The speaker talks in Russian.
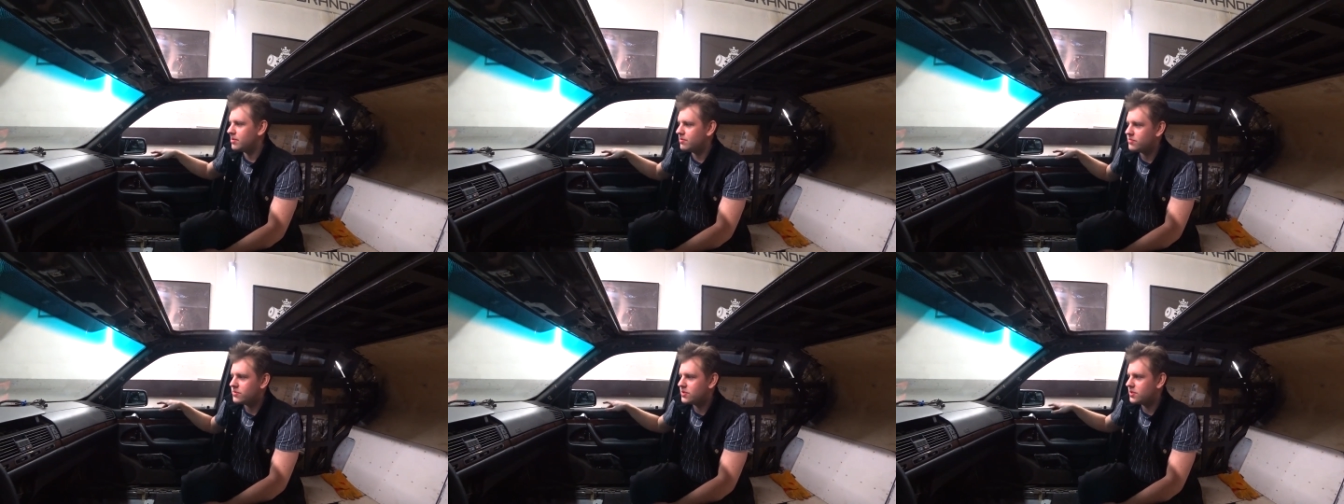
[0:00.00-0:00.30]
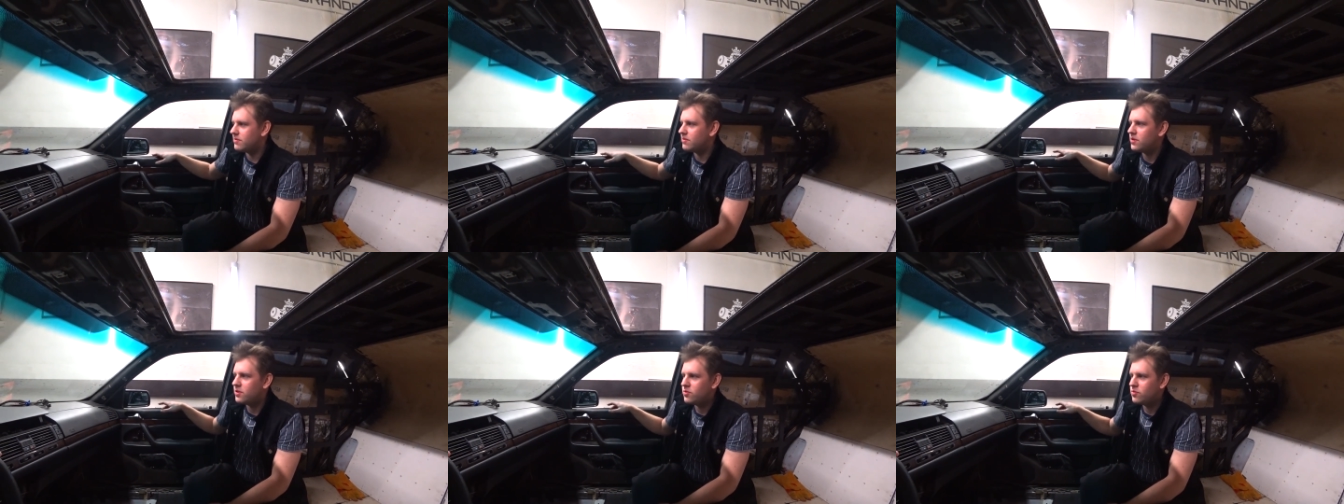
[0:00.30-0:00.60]
там,
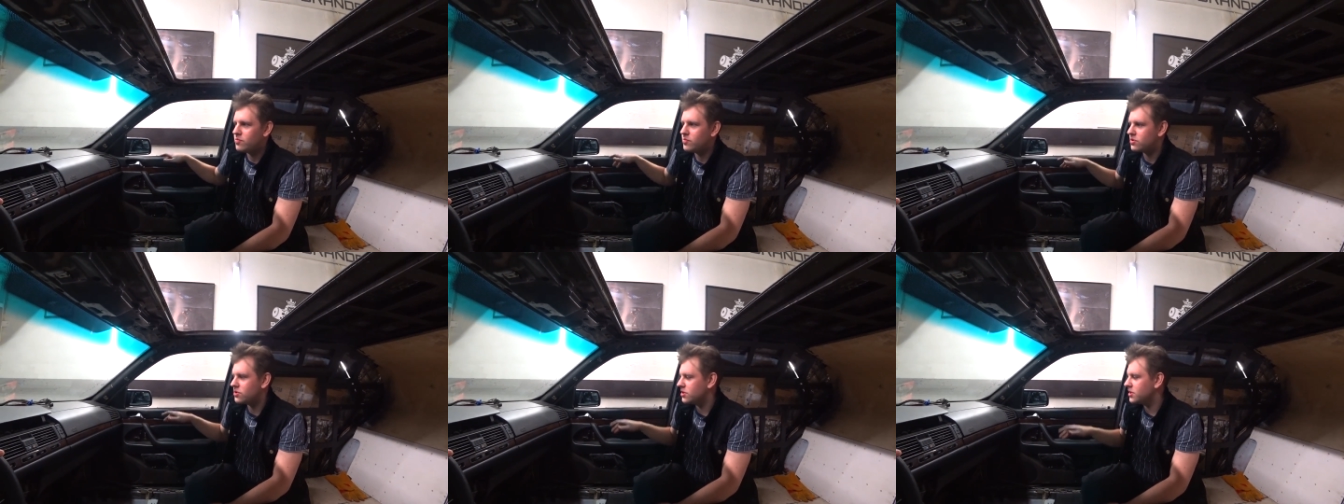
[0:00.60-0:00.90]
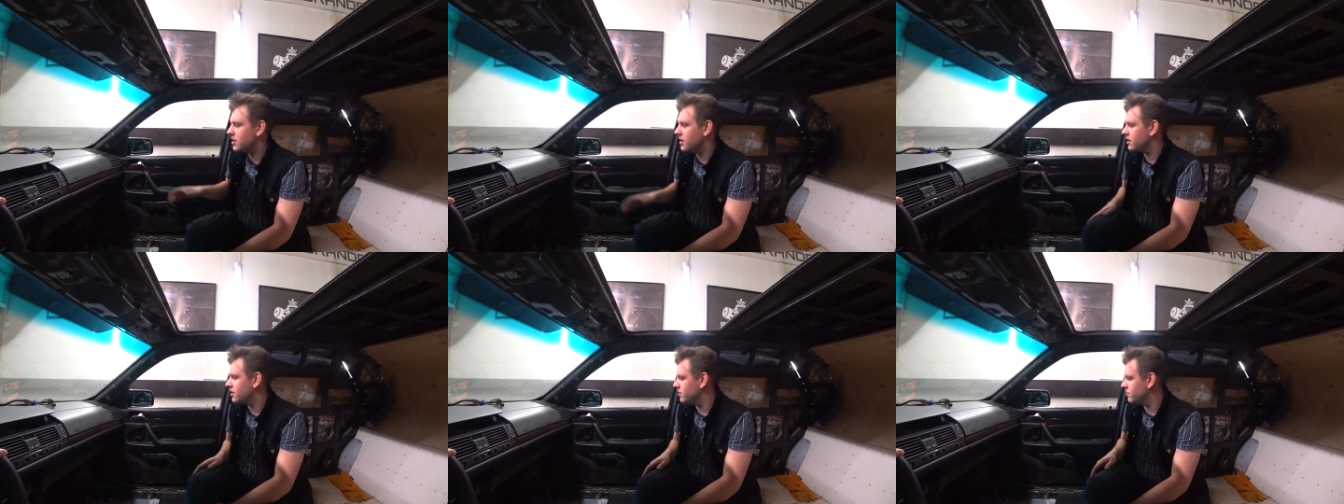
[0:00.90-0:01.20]
заварю, может,
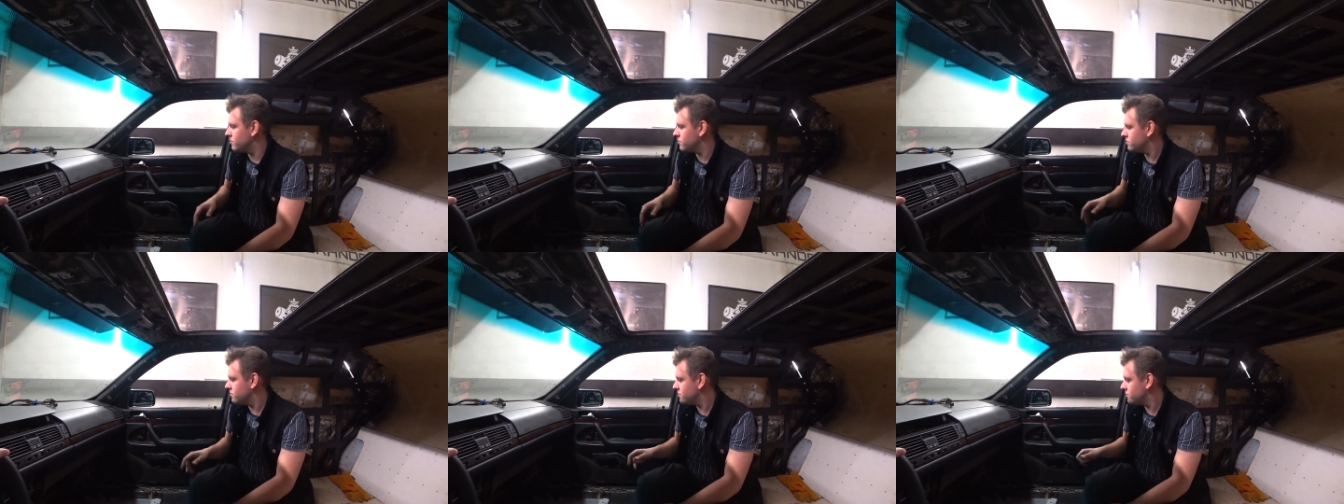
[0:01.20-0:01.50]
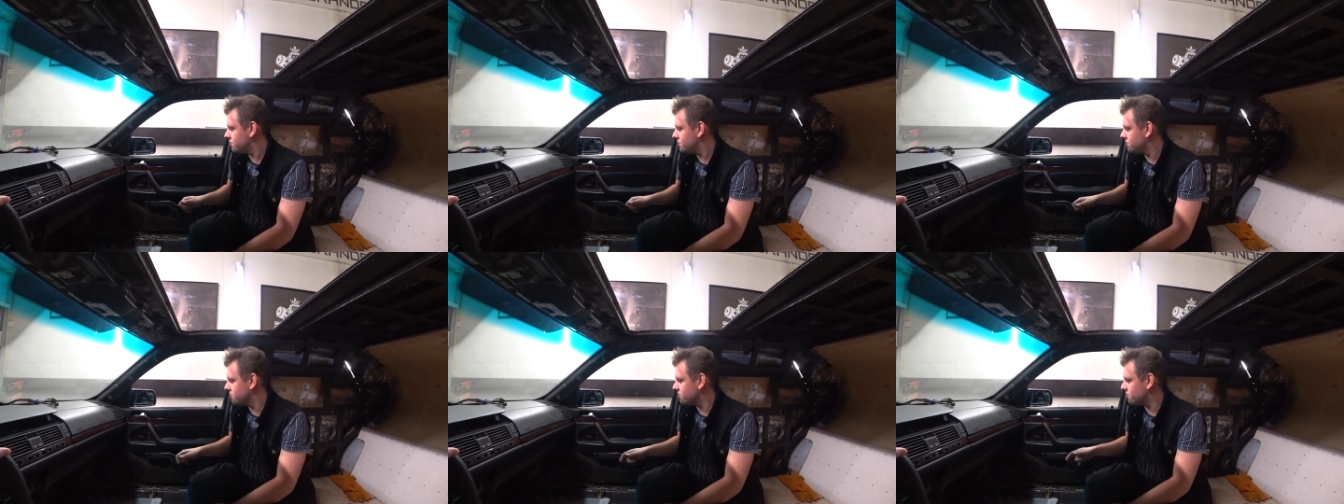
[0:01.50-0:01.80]
как-нибудь.
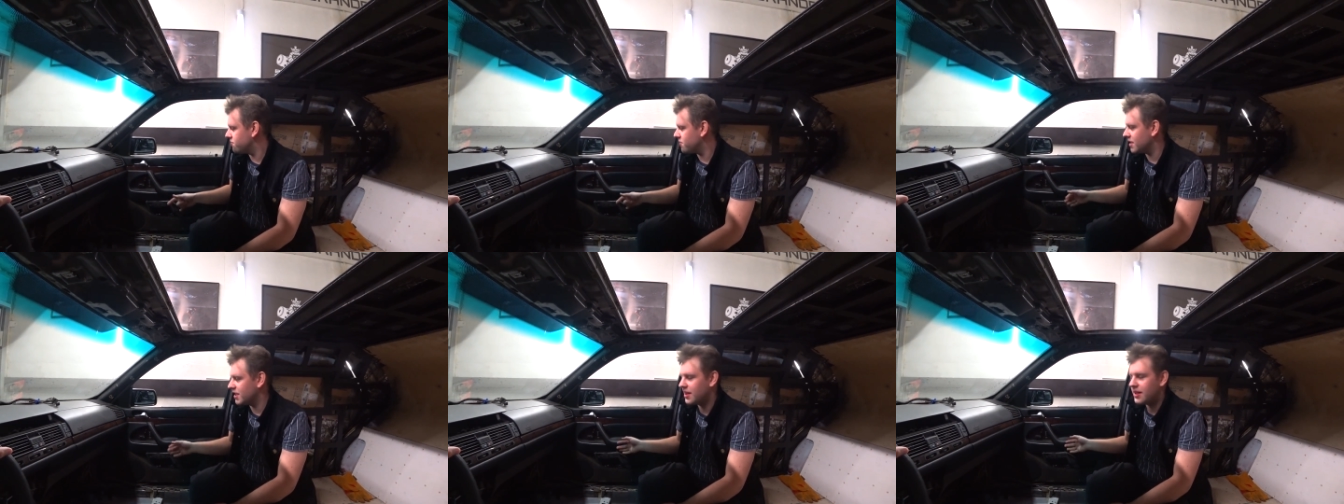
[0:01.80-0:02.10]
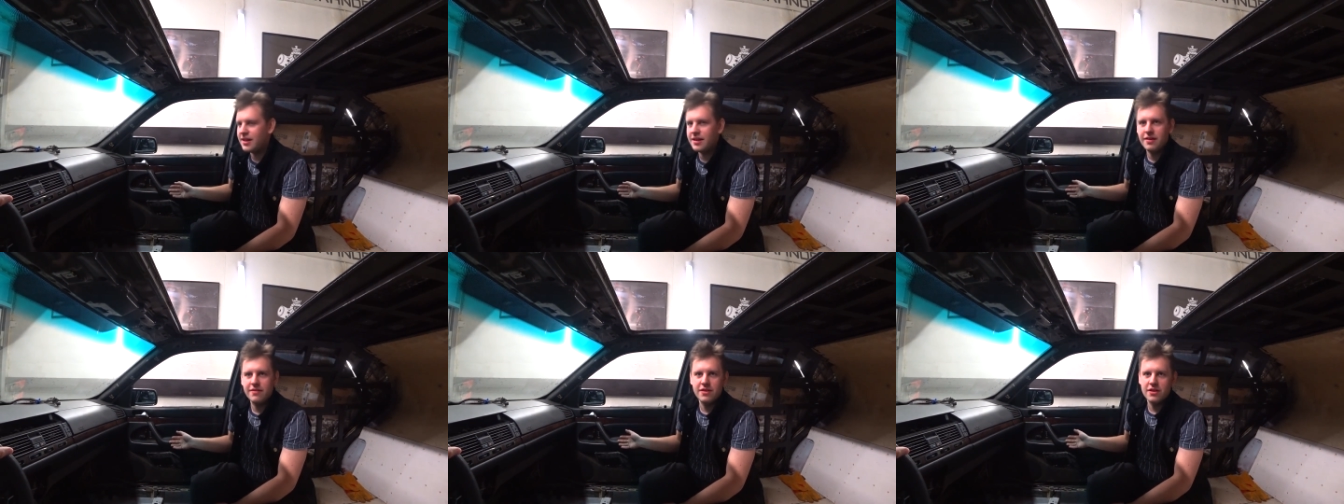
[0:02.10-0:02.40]

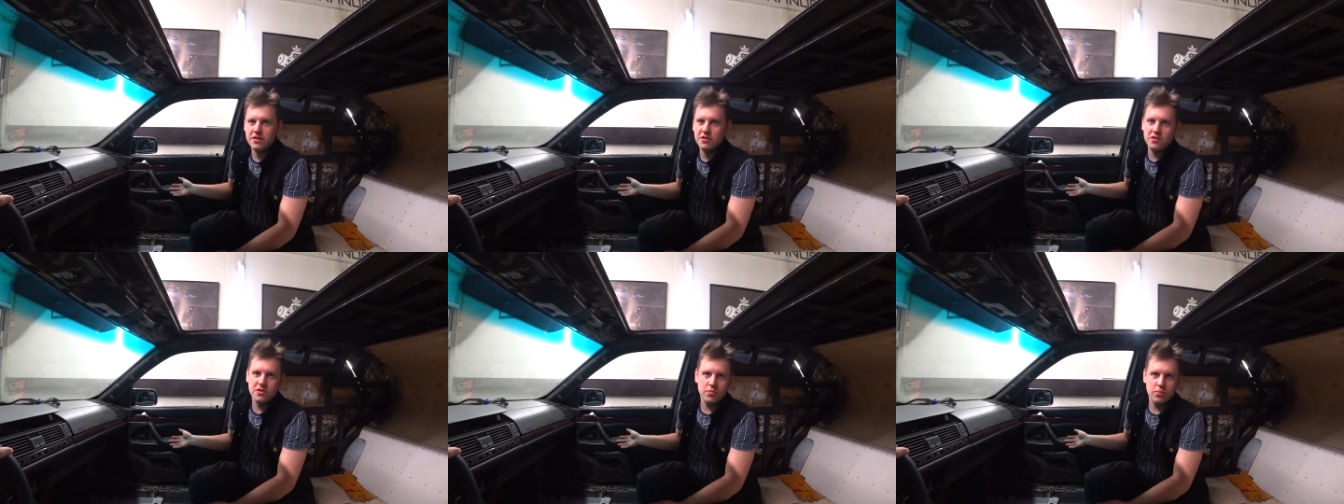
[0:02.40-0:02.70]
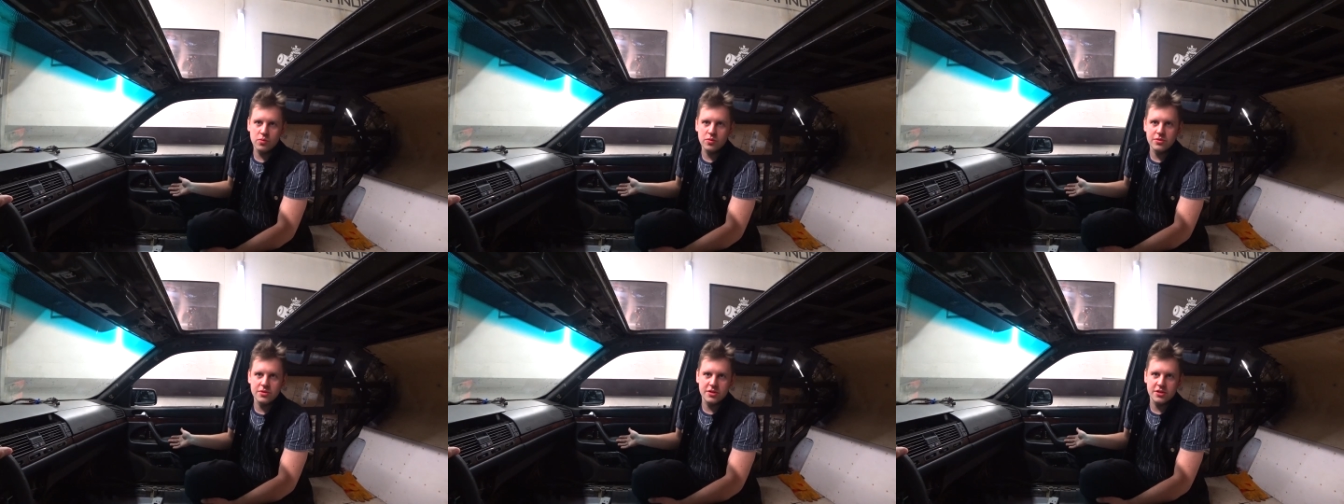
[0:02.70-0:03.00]
Фронта, наверное, не
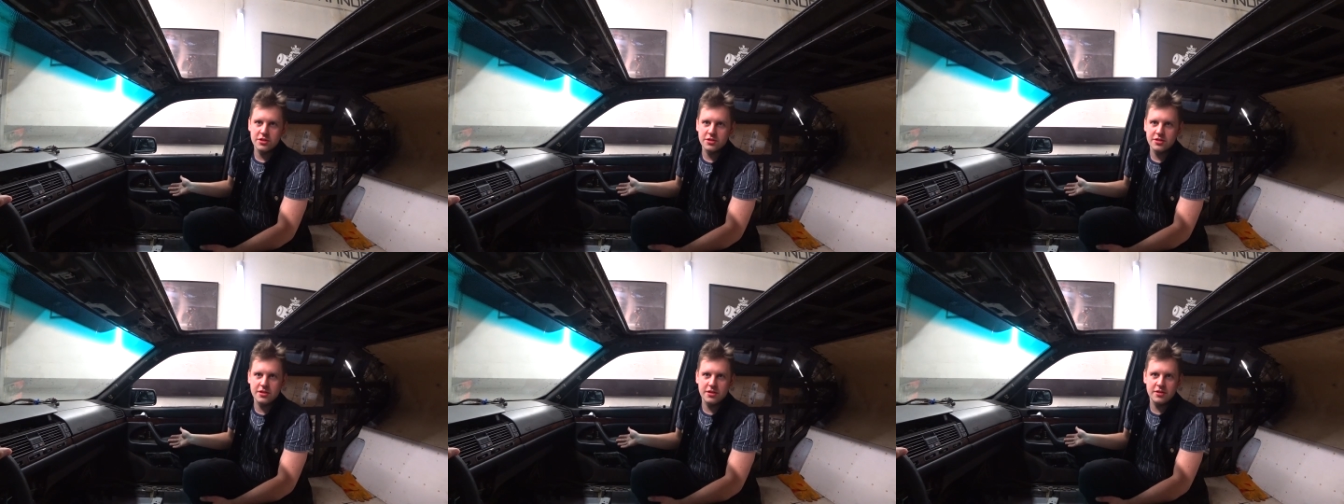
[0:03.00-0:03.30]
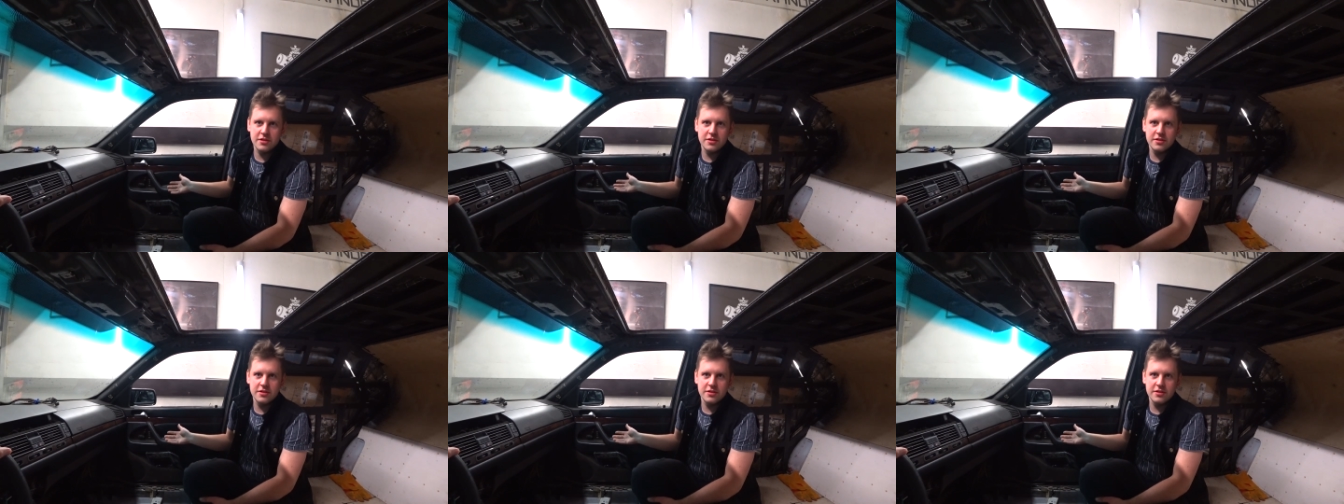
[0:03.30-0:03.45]
будет с этой стороны.